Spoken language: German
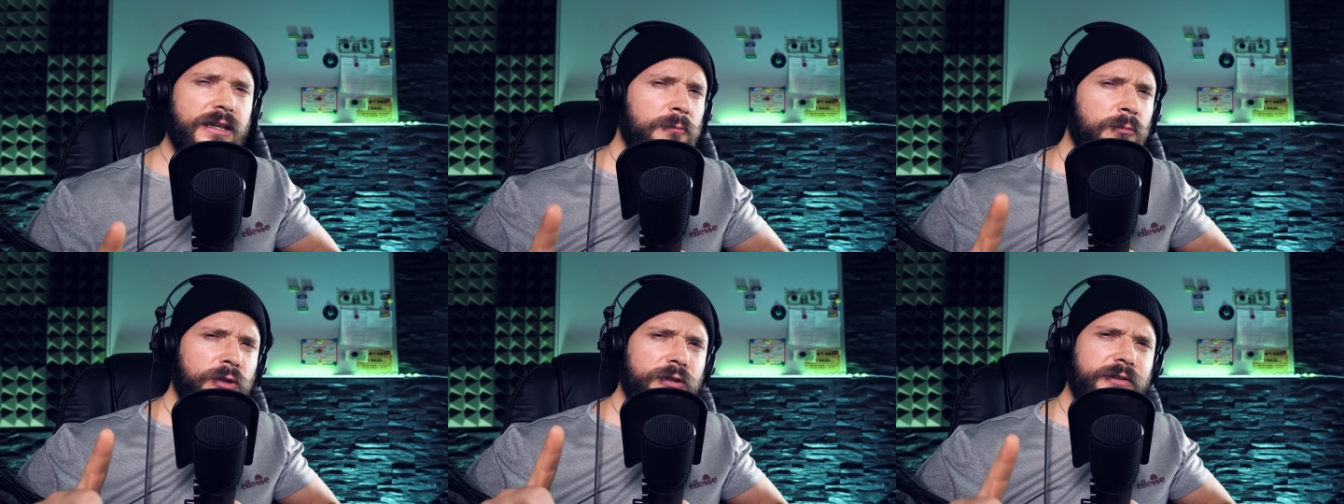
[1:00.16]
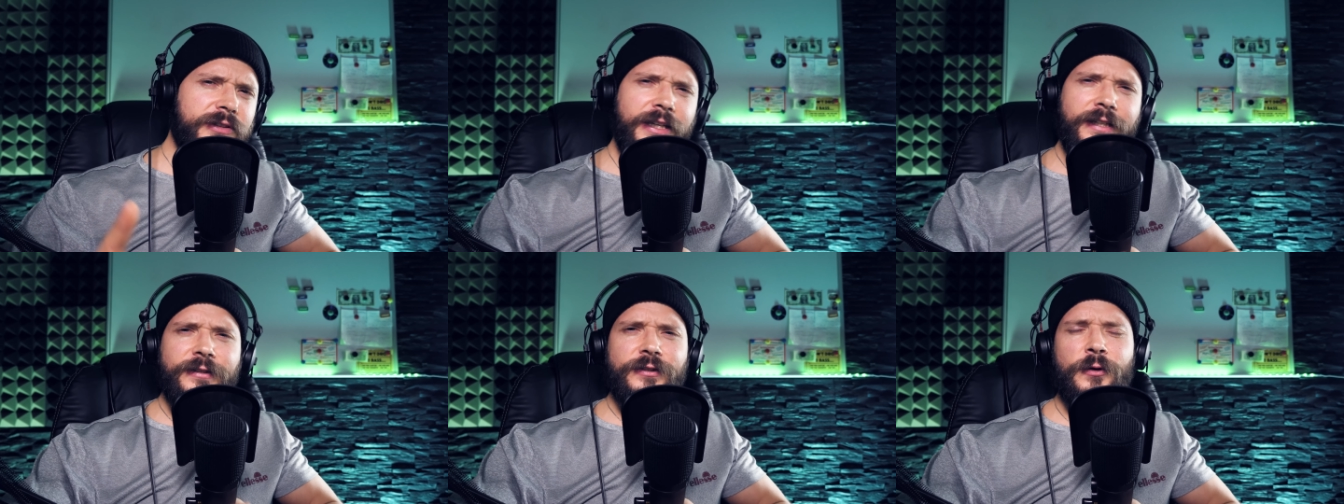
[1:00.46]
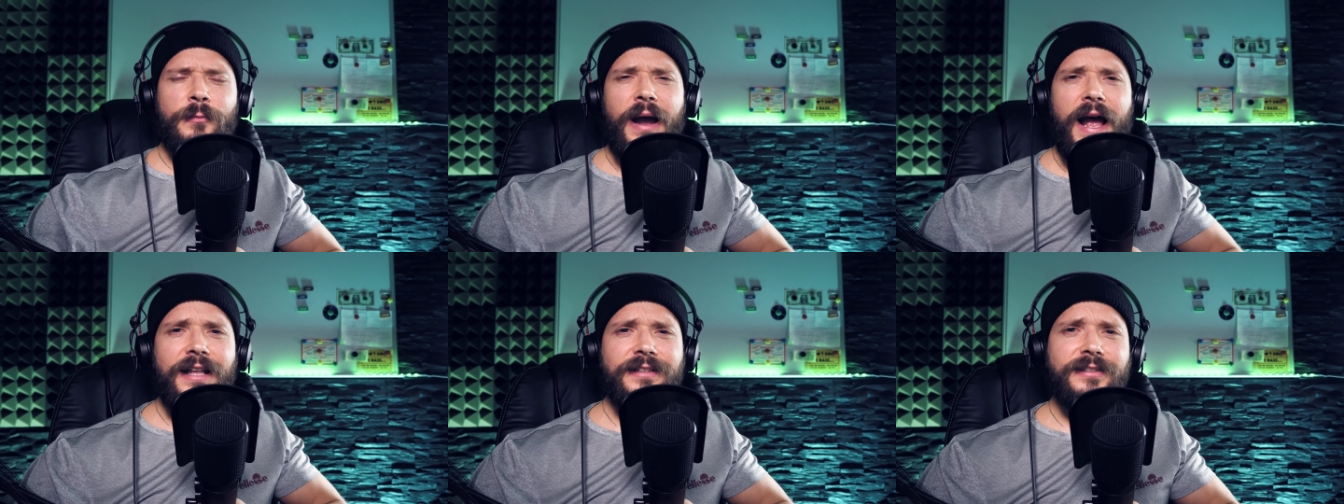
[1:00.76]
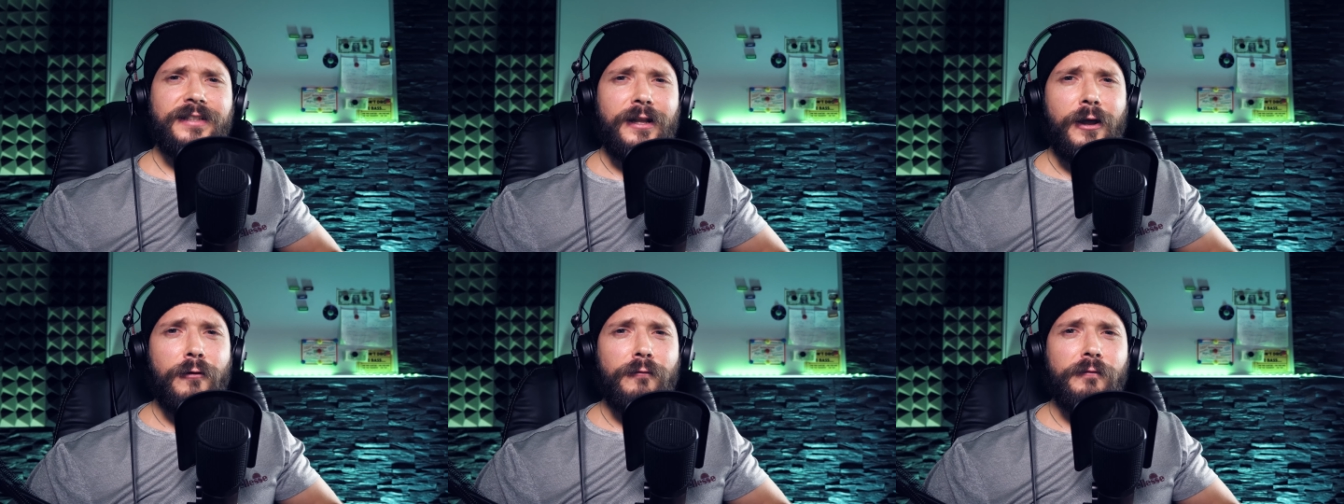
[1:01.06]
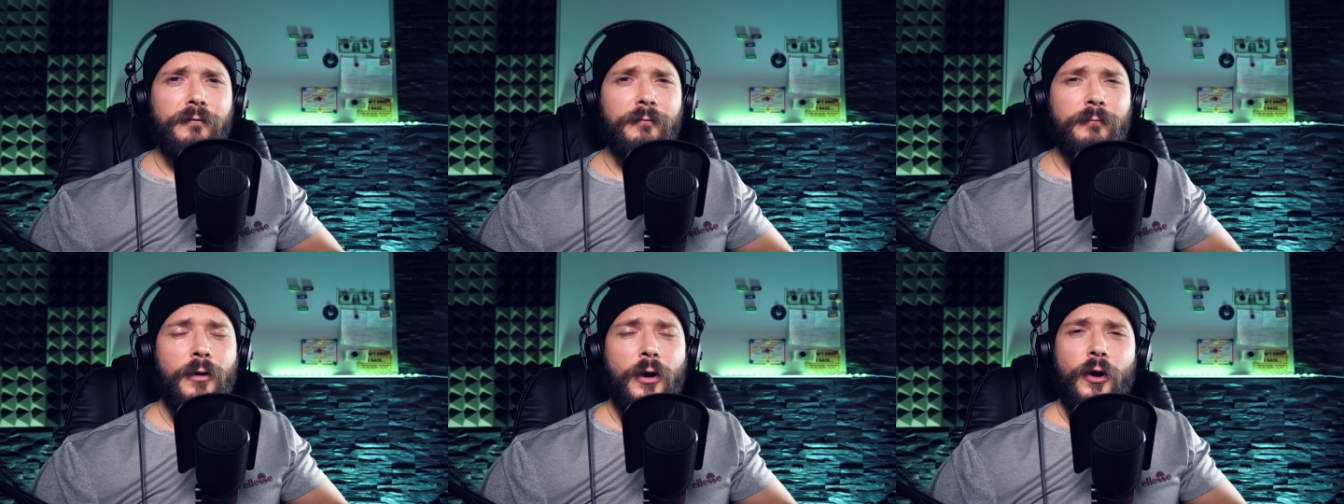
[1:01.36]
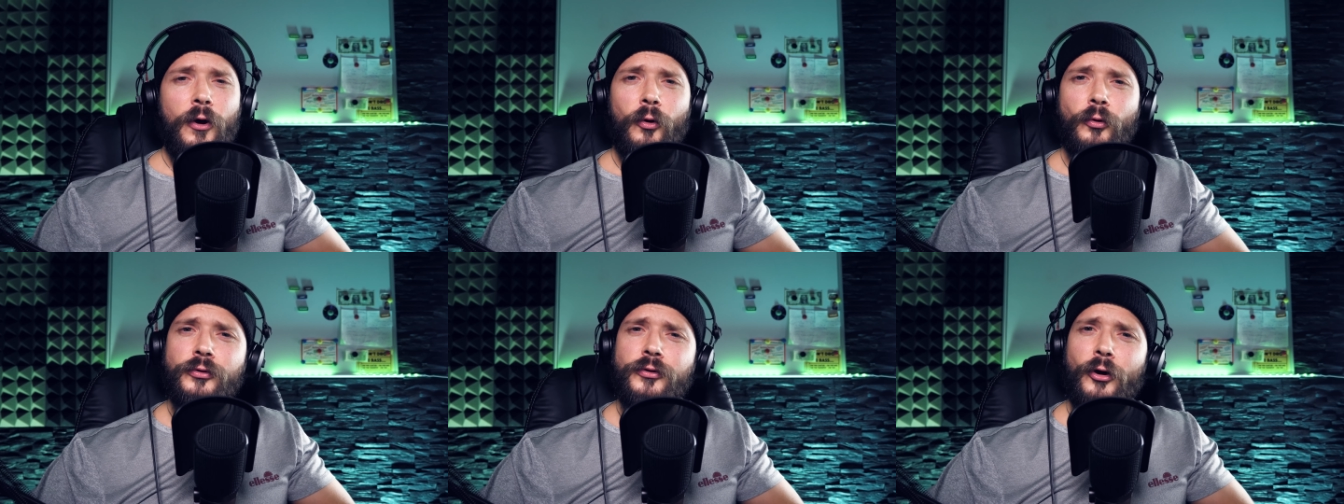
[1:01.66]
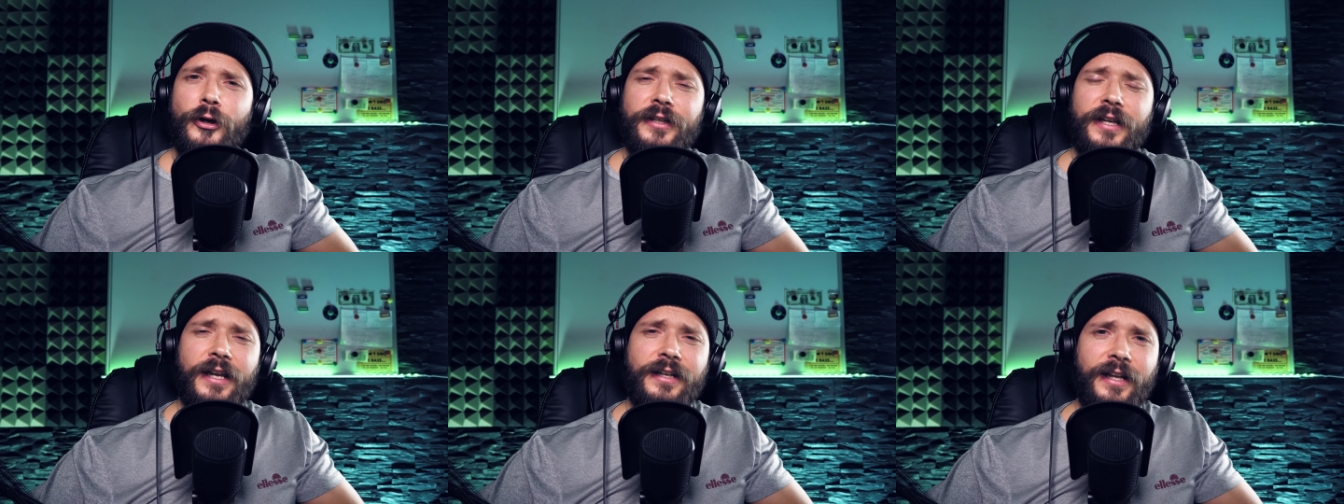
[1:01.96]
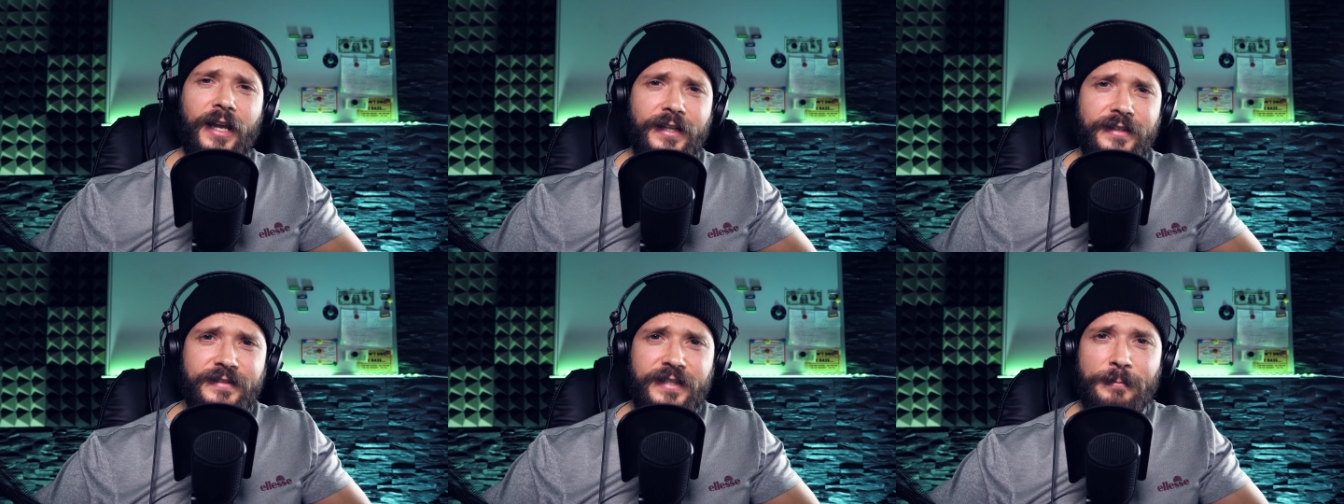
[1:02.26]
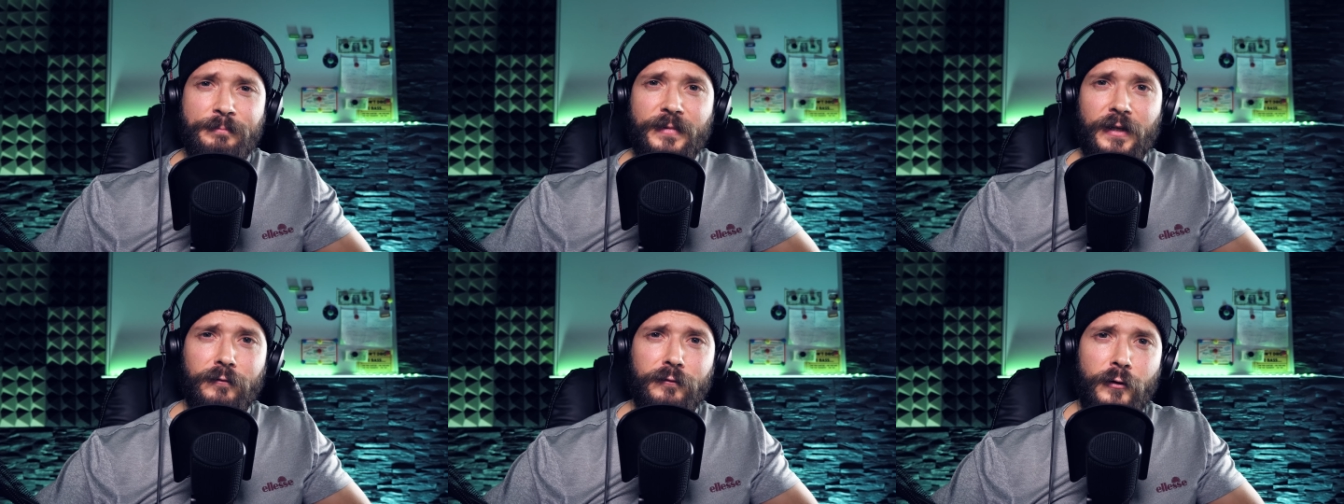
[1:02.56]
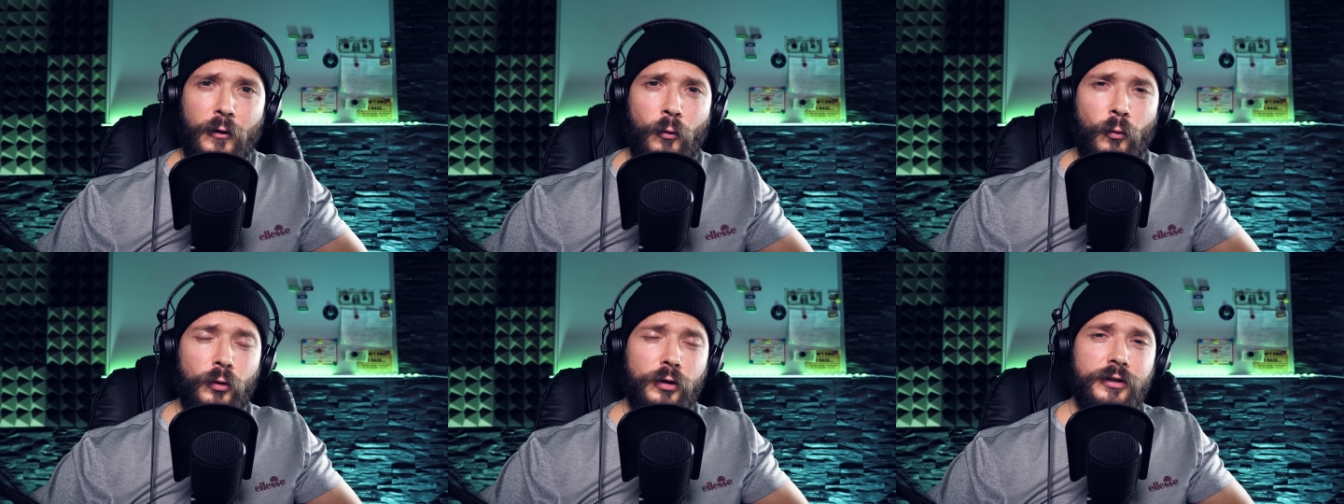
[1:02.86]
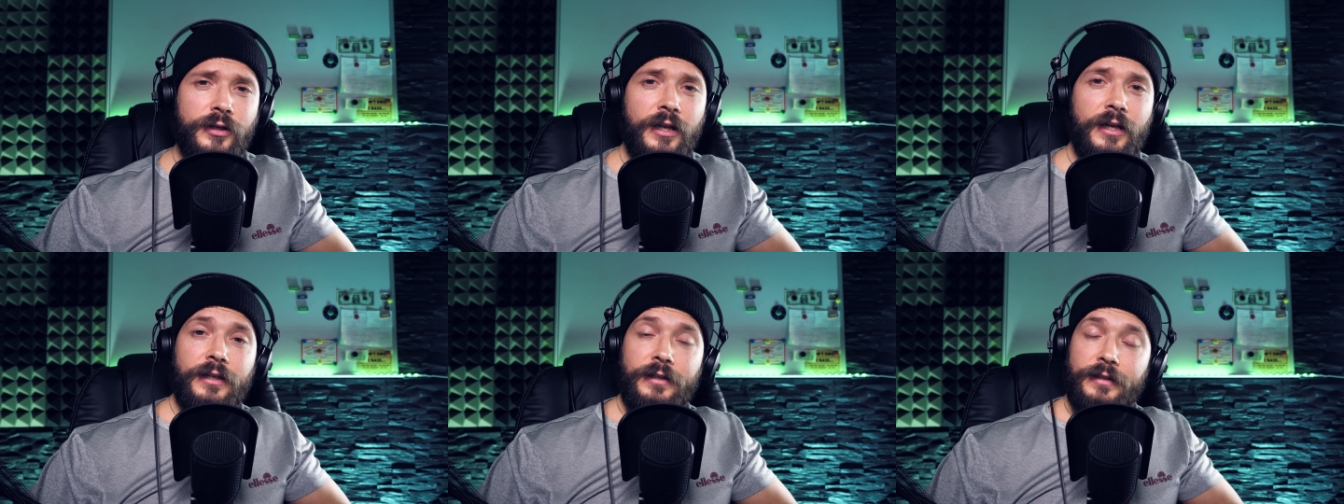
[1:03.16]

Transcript: ihr müsst nicht zum Arzt laufen und euch ein Rezept dafür holen,